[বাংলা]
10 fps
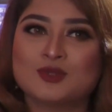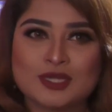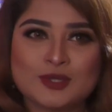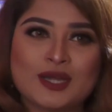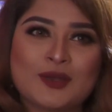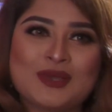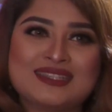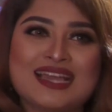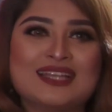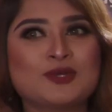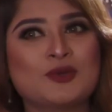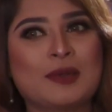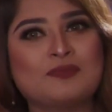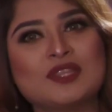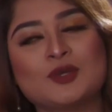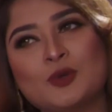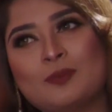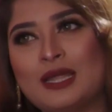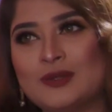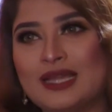তুলে ধরা হয়েছে আশা করি আপনাদের
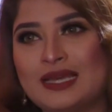খুব ভালো